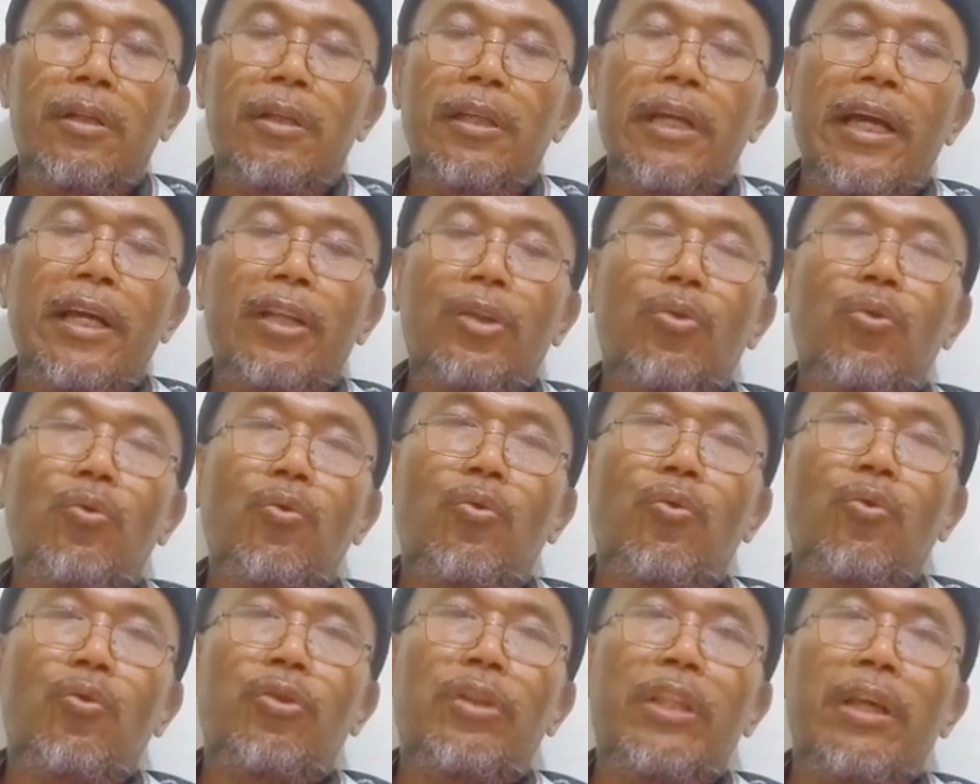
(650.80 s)

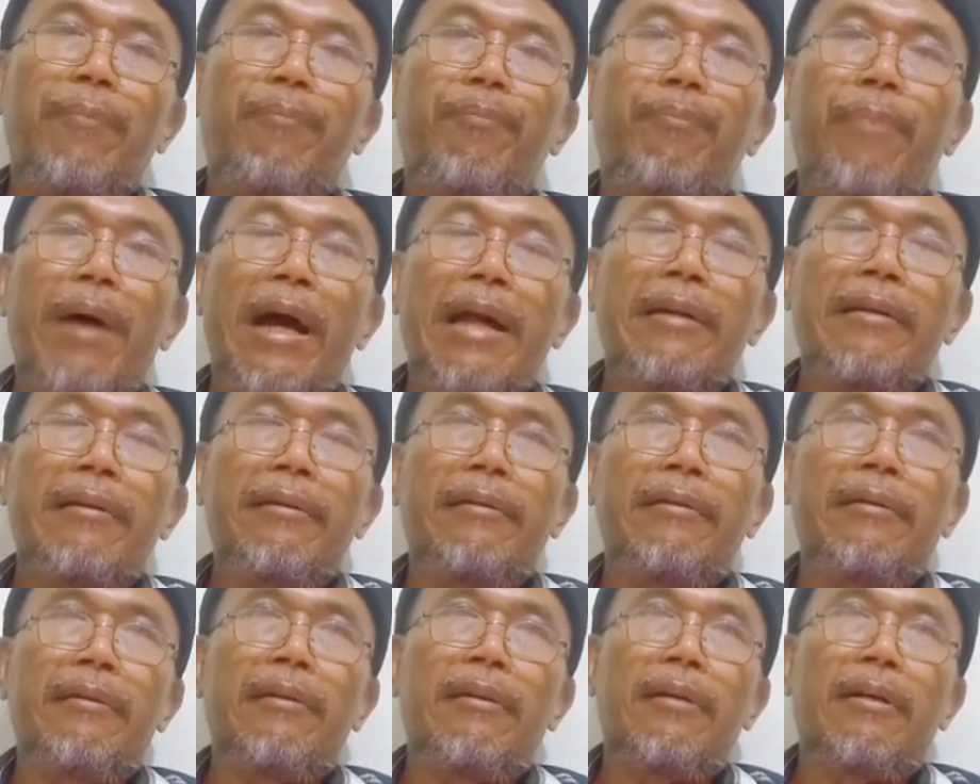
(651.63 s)
yaitu
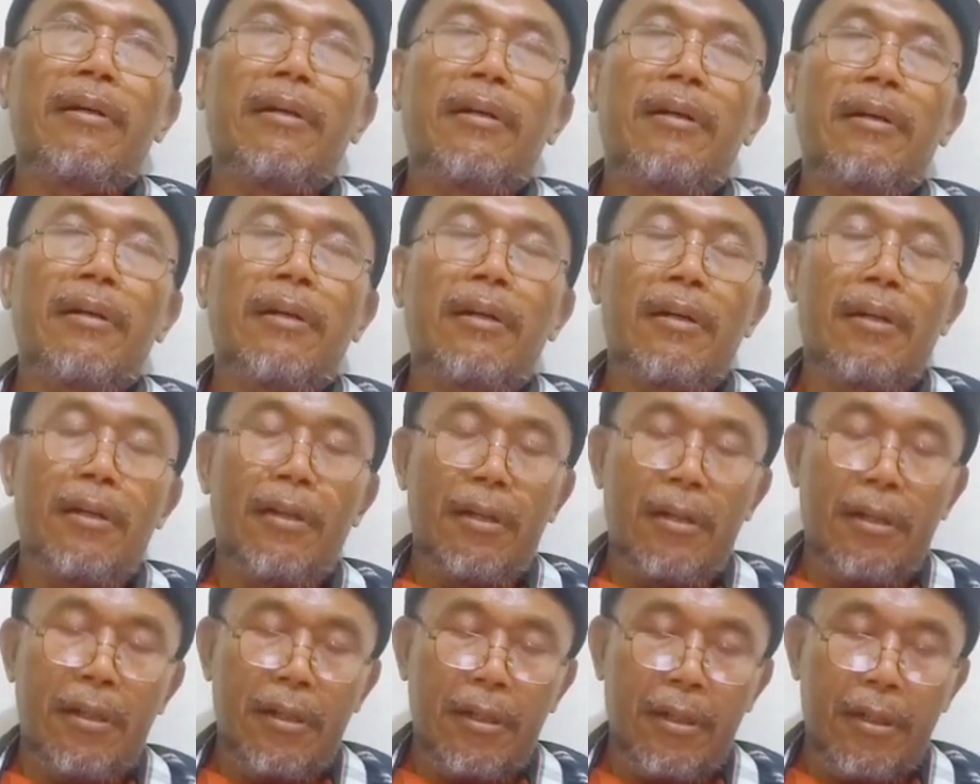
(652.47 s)
kutipan
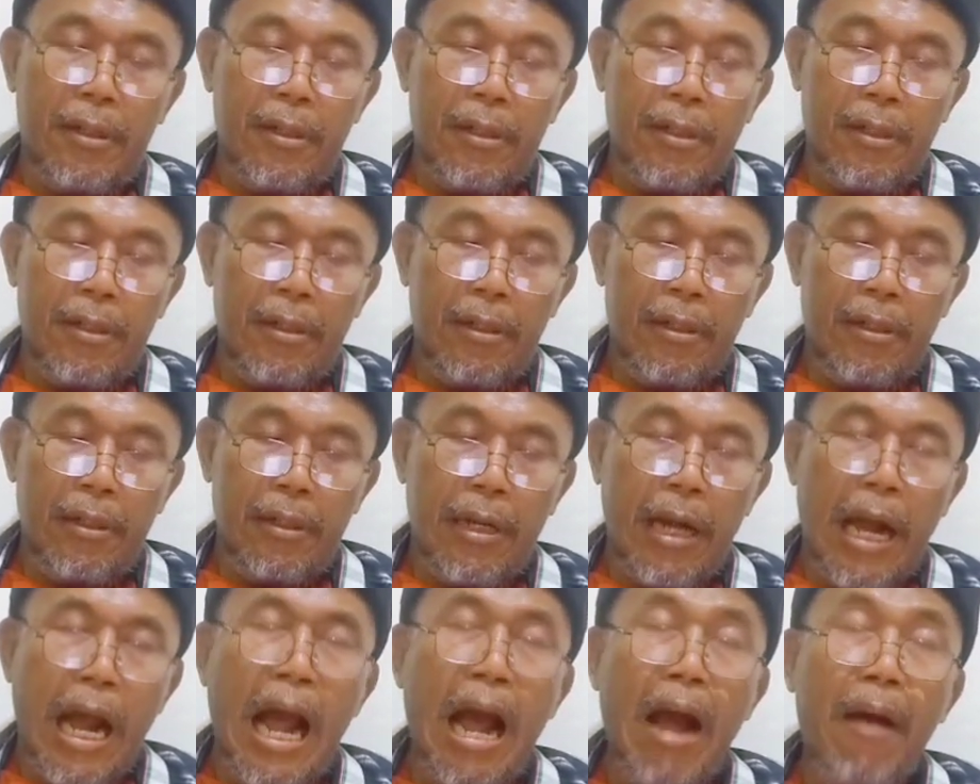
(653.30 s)
eh,
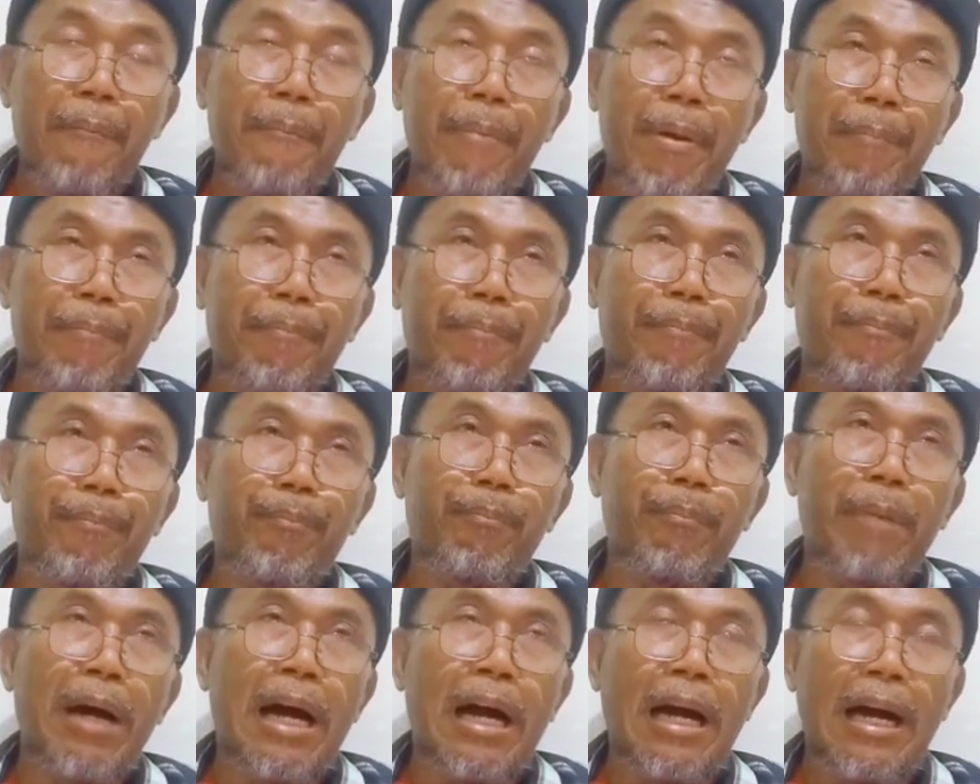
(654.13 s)
Habib
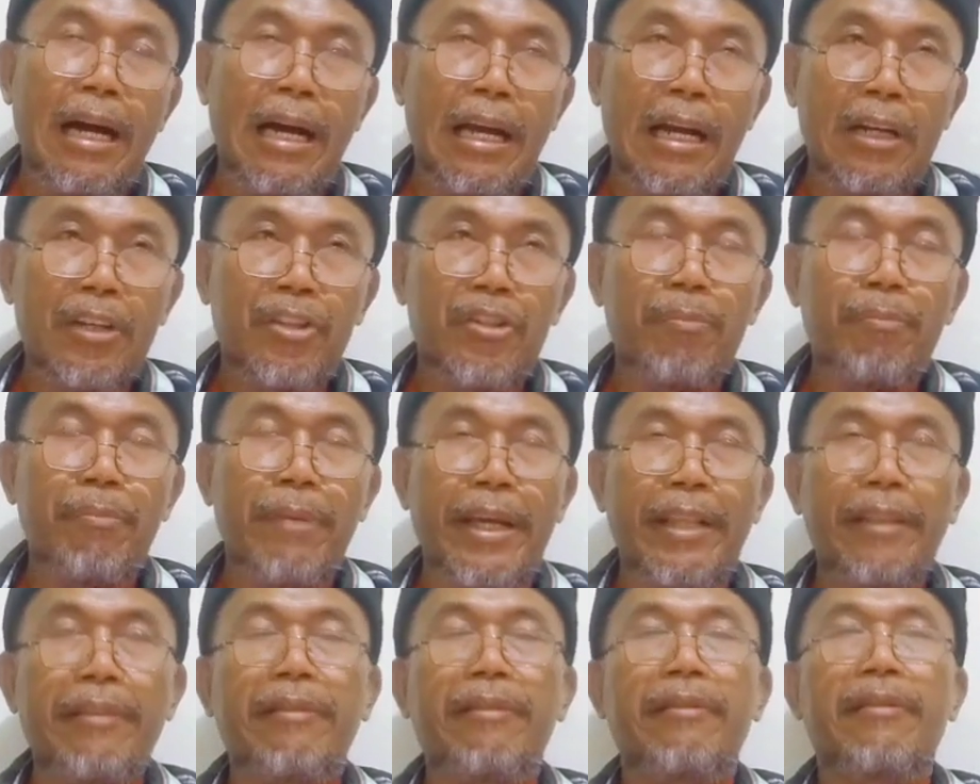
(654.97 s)
Bahar
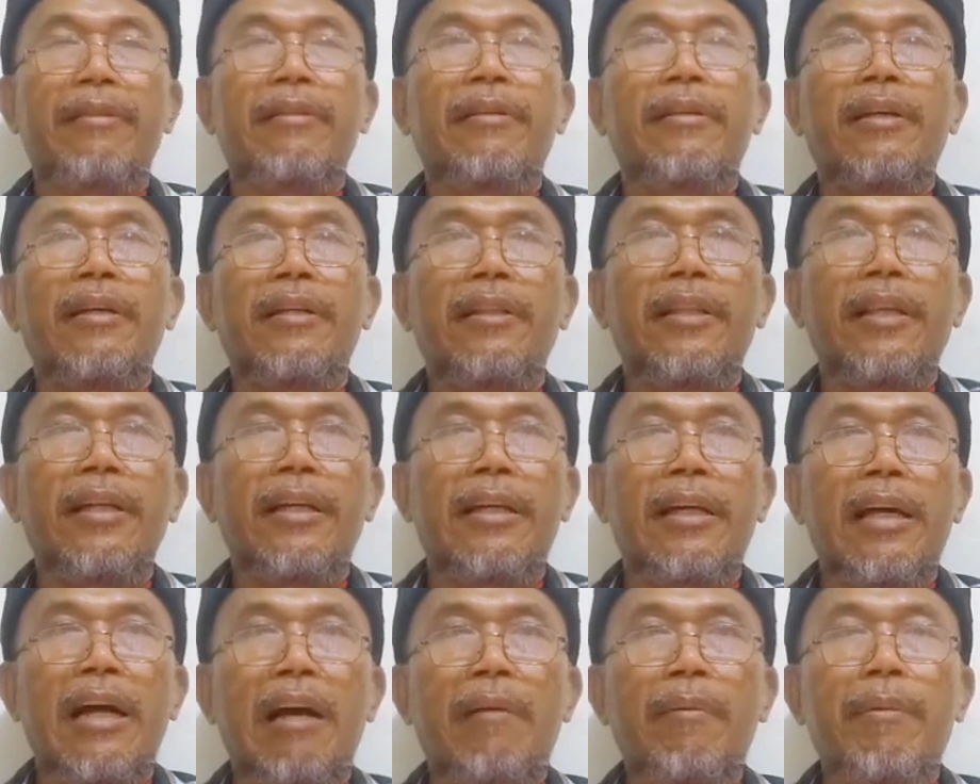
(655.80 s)
Smith
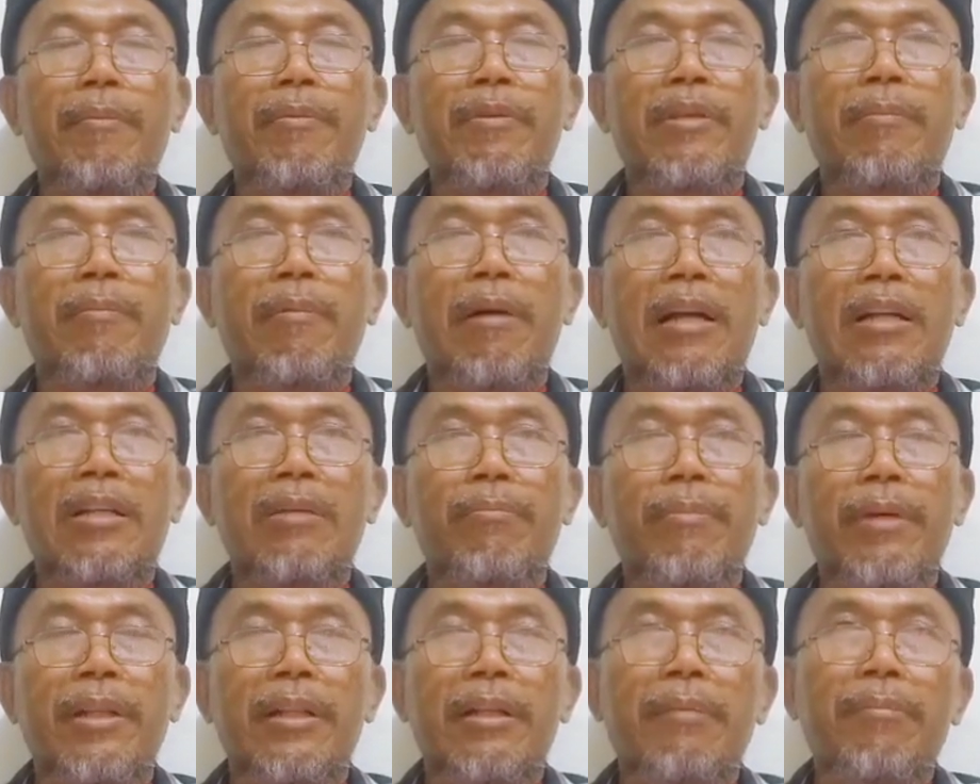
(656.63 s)
ketika Habib Bahar
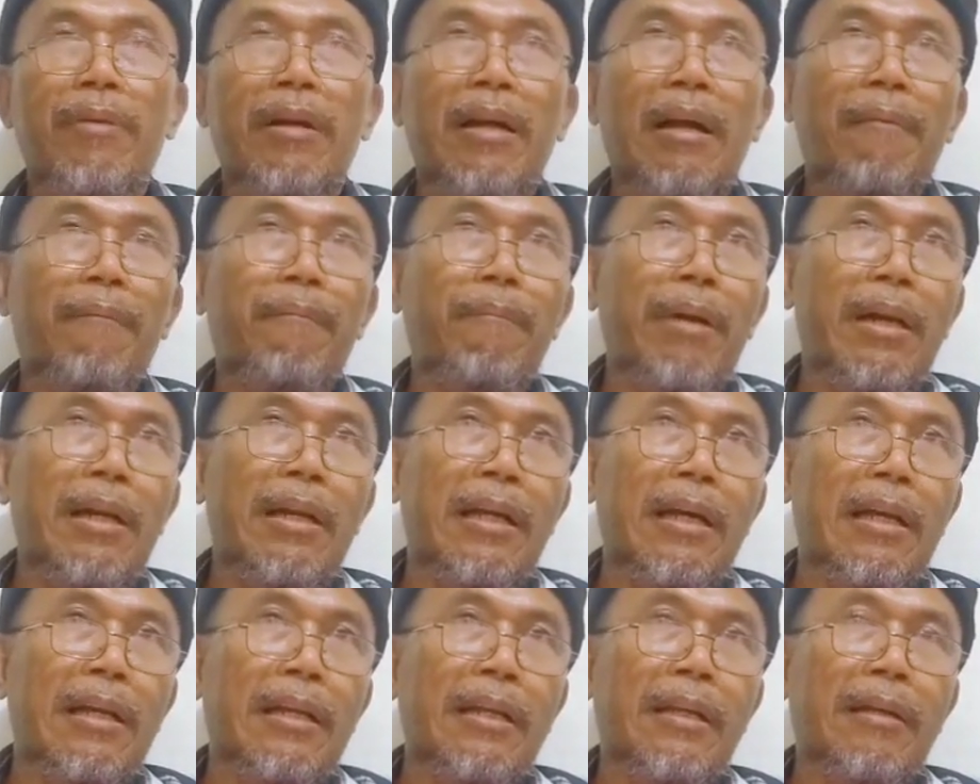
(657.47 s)
Smith ini
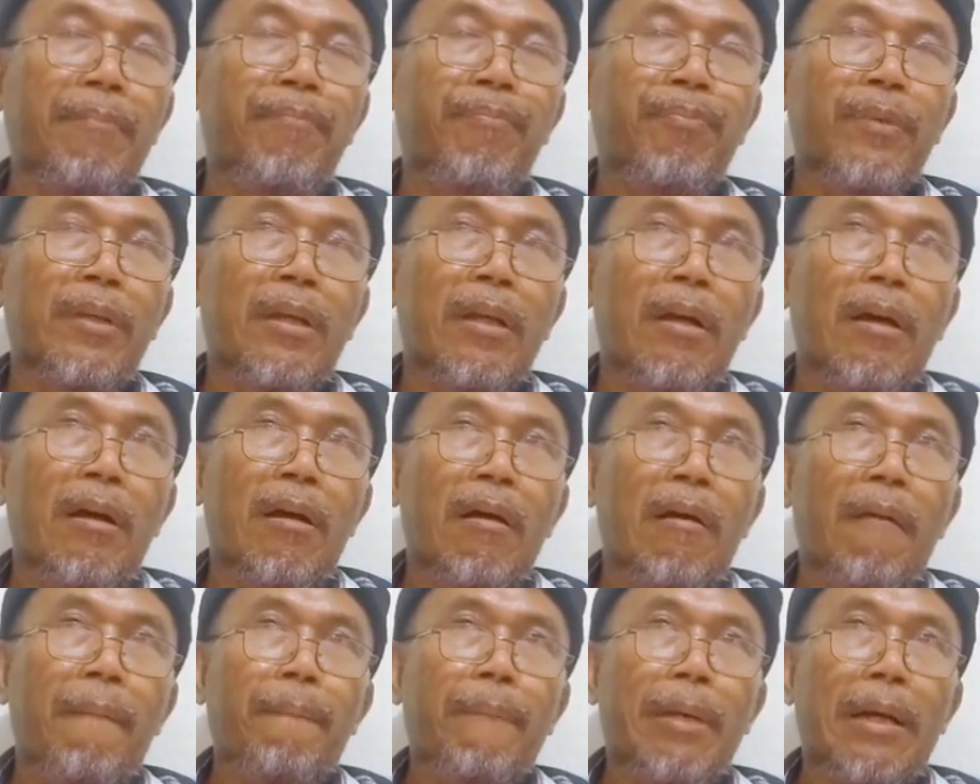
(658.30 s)
mengambil dari
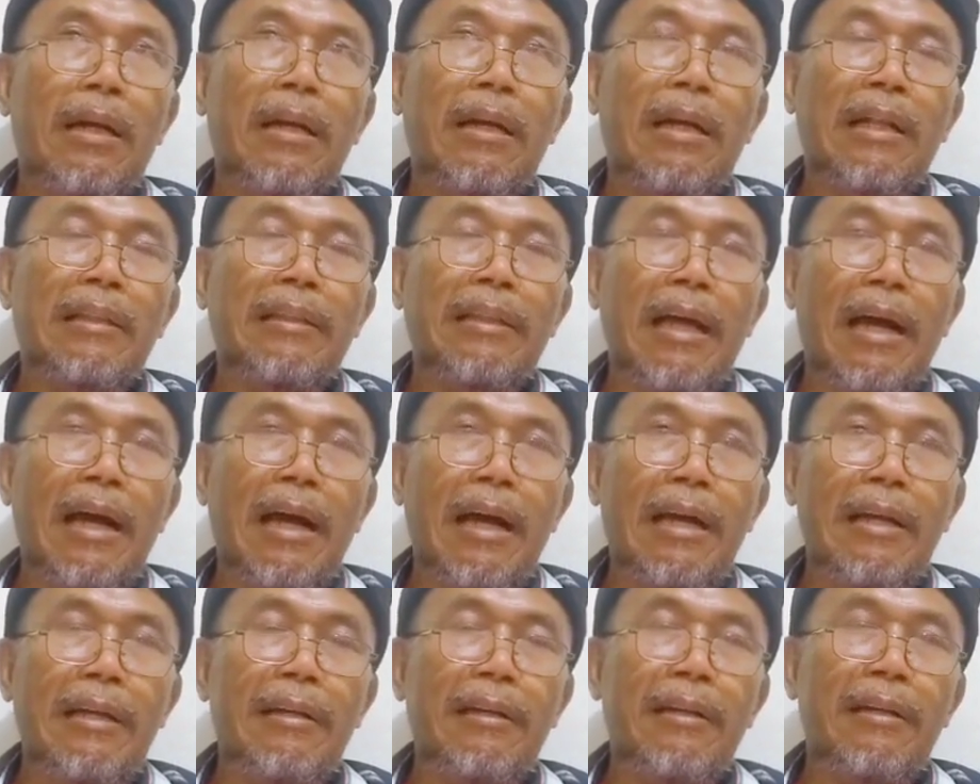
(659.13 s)

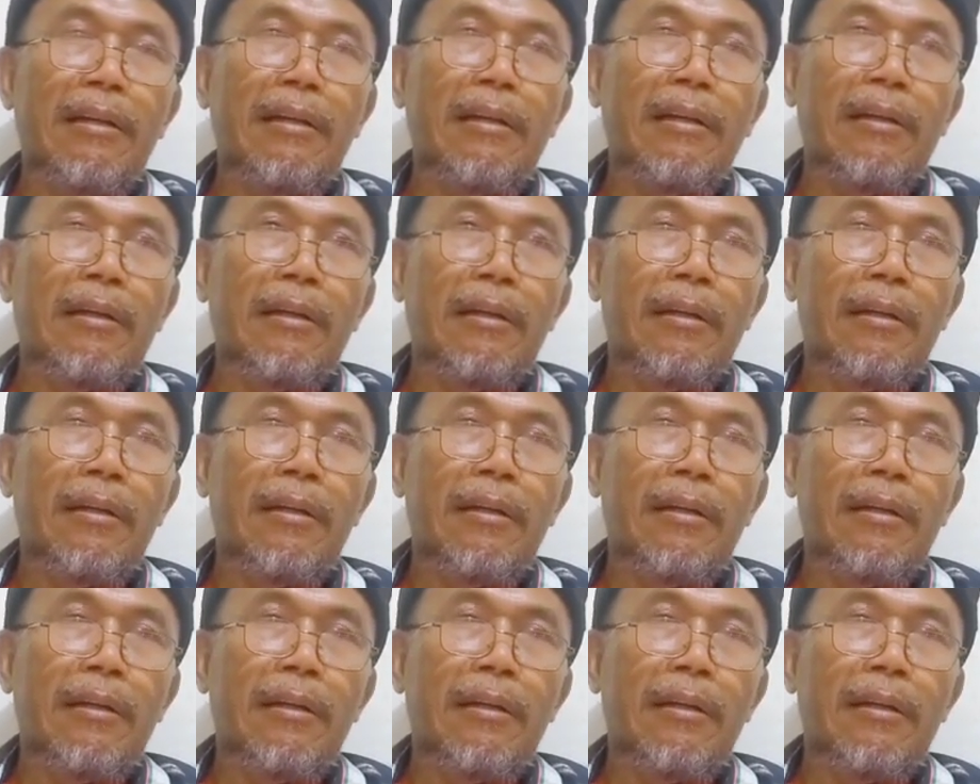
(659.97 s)
perkataan